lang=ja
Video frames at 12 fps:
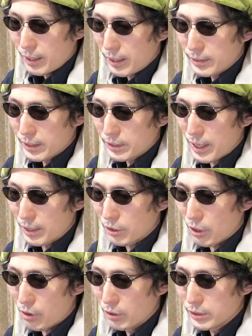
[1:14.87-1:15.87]
SS ランク
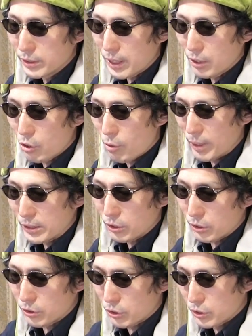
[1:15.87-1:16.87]
の温泉コマ次
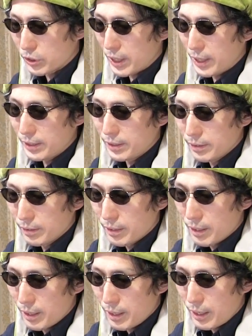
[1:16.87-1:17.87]
郎そして
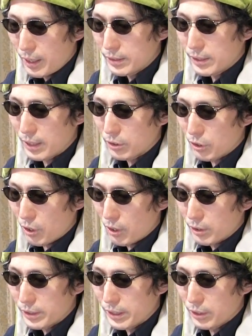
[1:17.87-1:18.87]
S ランクの
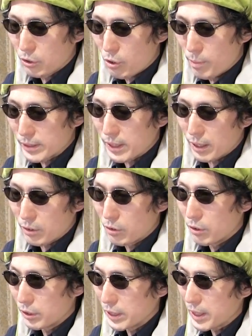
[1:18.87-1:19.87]
D コマさん
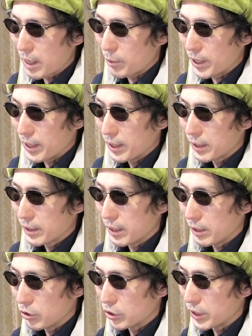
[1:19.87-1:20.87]
この2体もね
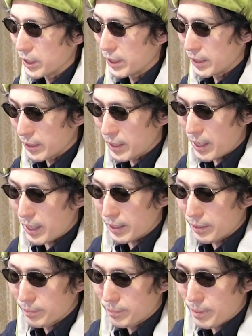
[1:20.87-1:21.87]
ゲットしていきた
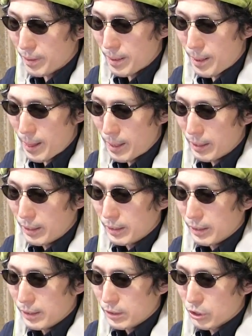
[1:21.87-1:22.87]
い
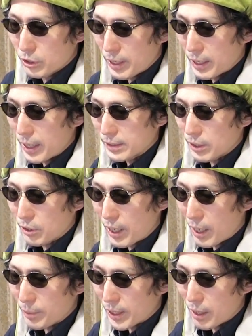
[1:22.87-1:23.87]
ちょっとねガチャの
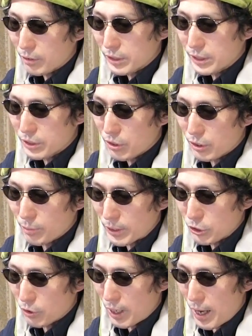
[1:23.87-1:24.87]
中身確認しておきま
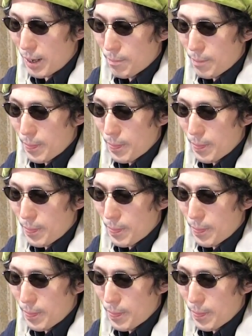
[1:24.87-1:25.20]
しょうか